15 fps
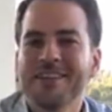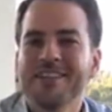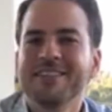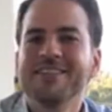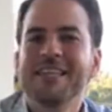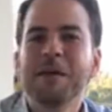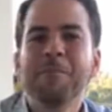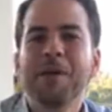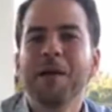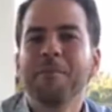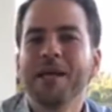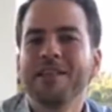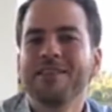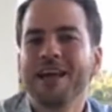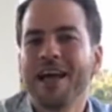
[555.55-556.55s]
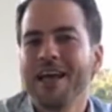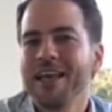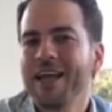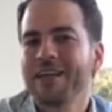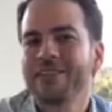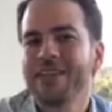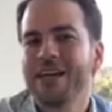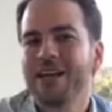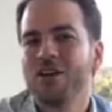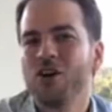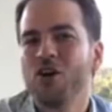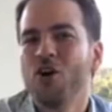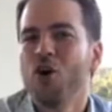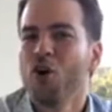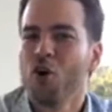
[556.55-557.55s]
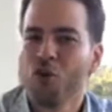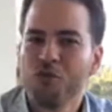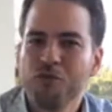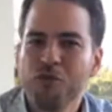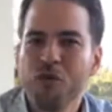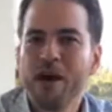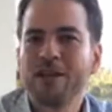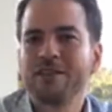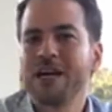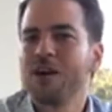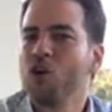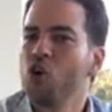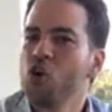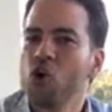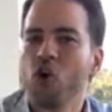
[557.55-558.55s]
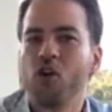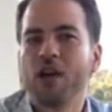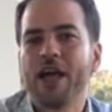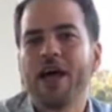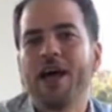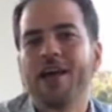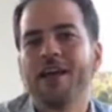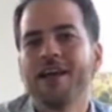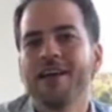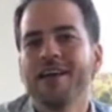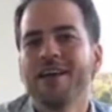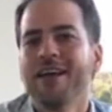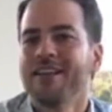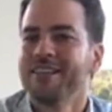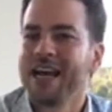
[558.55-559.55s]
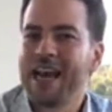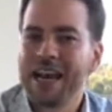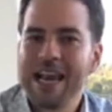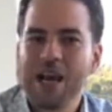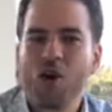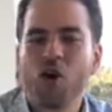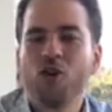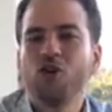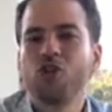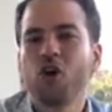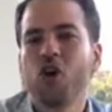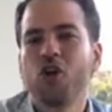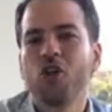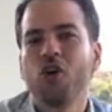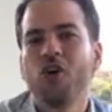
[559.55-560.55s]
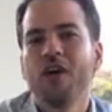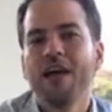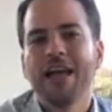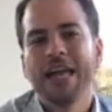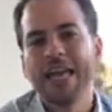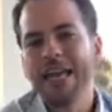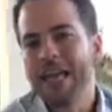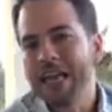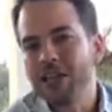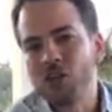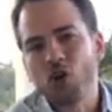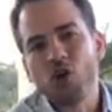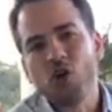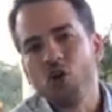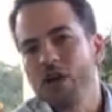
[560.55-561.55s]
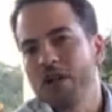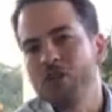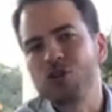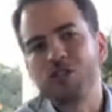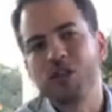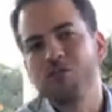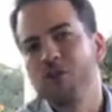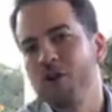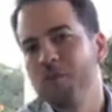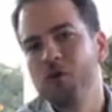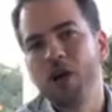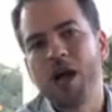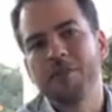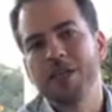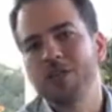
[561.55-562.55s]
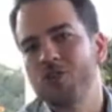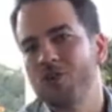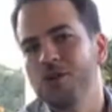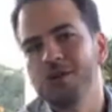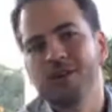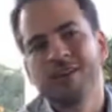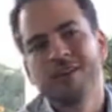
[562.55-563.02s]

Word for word: Simplemente hay que hacerlo con fuerza, con coraje, darle con todo y que todo esto se forme un hábito.